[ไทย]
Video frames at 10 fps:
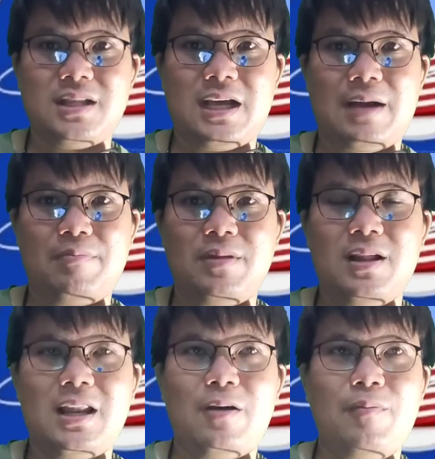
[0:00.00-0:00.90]
นะครับ
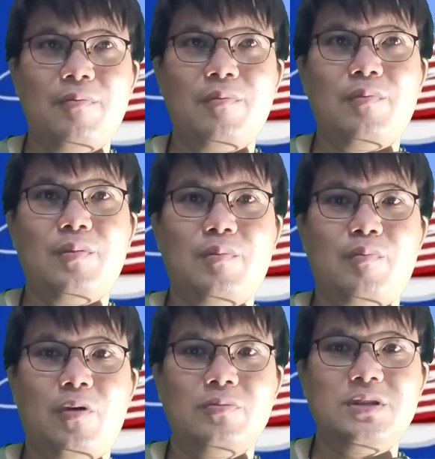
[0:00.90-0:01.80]
แล้วผม